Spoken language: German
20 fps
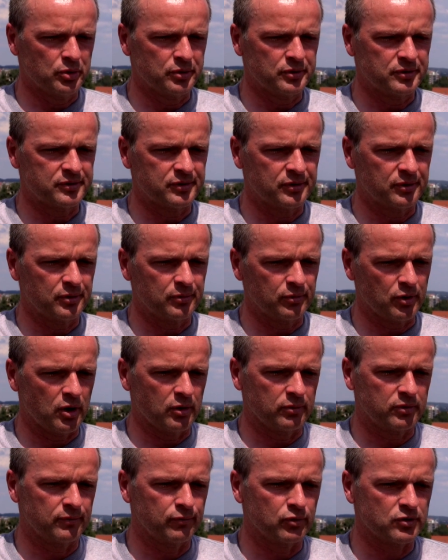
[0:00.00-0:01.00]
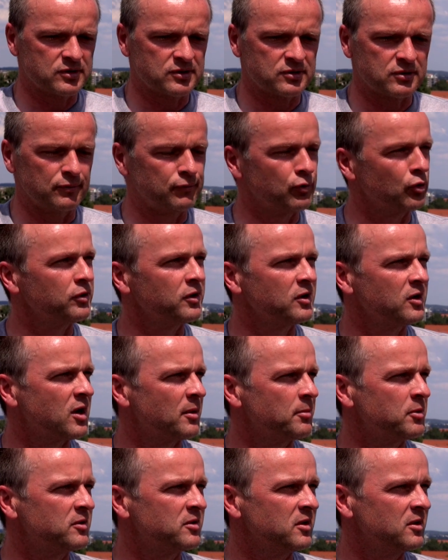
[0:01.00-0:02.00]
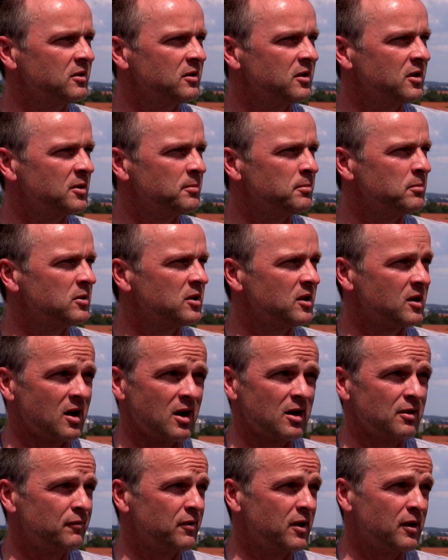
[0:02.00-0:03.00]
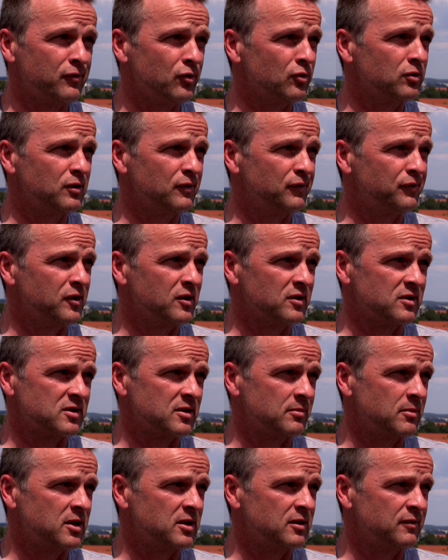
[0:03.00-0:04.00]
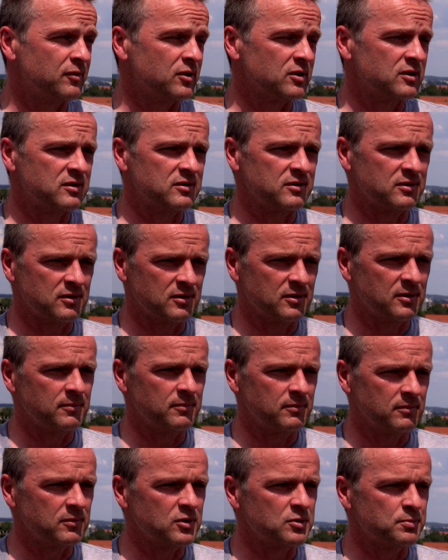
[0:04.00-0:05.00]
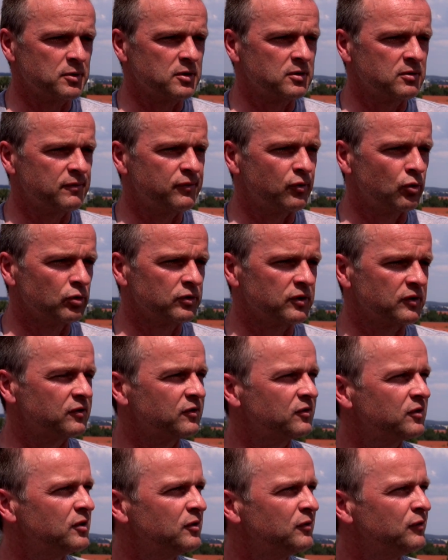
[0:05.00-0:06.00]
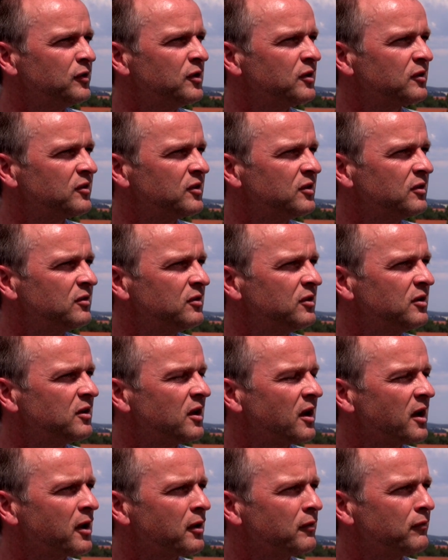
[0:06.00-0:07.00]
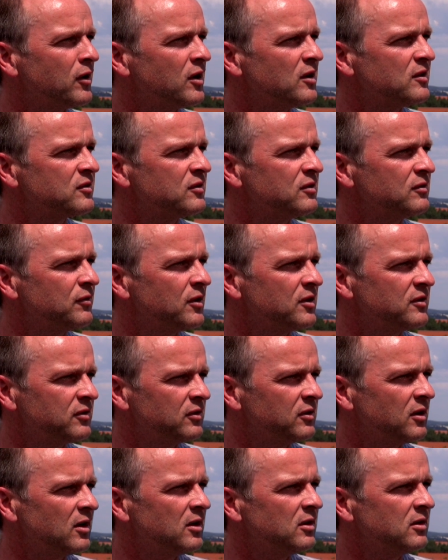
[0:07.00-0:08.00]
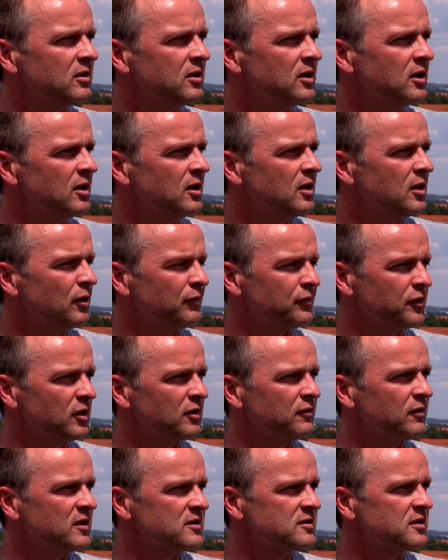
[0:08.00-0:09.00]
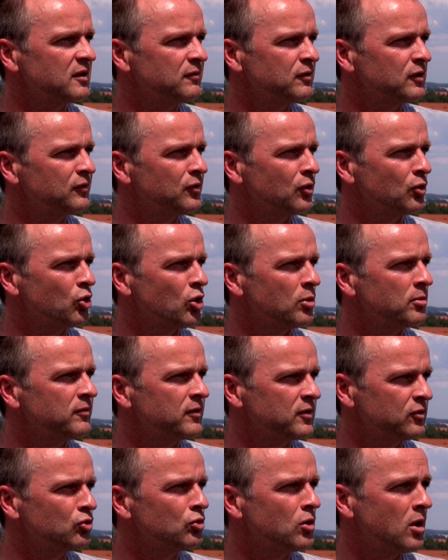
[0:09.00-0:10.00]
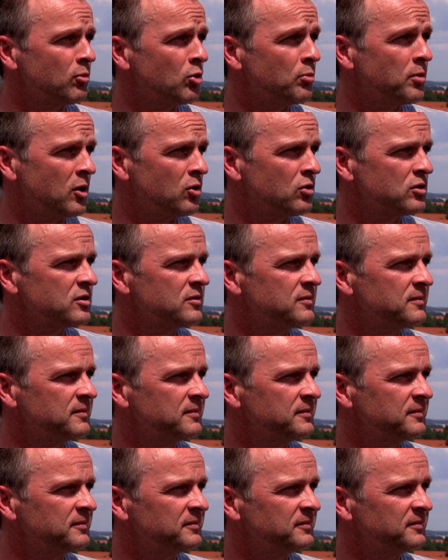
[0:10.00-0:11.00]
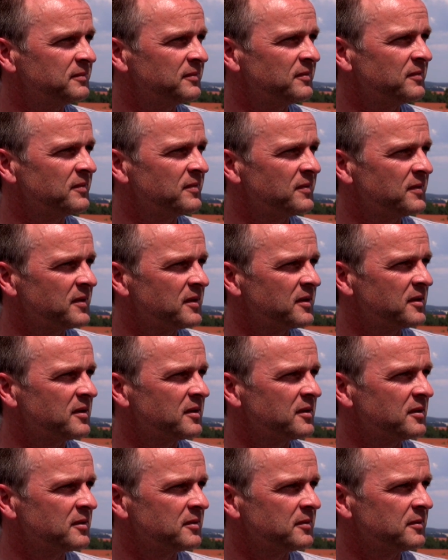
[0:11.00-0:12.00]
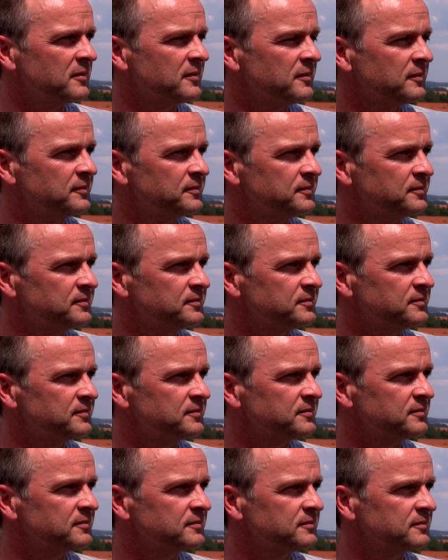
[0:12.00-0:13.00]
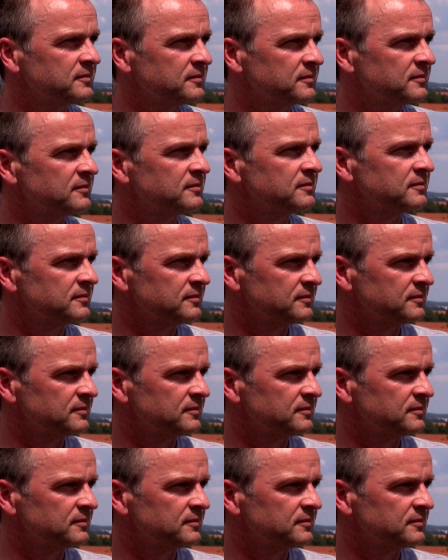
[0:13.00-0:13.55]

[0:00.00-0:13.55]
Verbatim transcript: Und ja, dann wird es einen würdigen Kapitän geben, egal wer von den Vieren es am Ende wird. Ähm, ich bin froh, dass es die vier sind, die in der engeren Wahl sind, weil sie alle auf ihre Weise etwas verkörpern, was Dynamo braucht. Kommunikation ist für Sie ganz wichtig. Ich